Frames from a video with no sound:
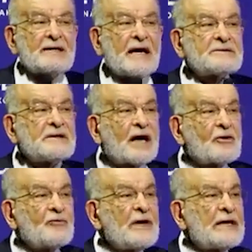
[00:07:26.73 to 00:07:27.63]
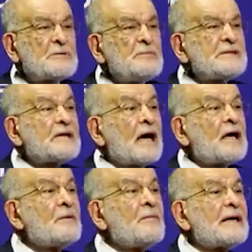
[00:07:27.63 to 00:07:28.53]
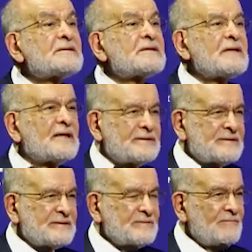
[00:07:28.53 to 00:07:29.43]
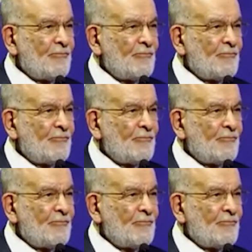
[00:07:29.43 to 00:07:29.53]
tasarruf etmiş sayılmazsınız.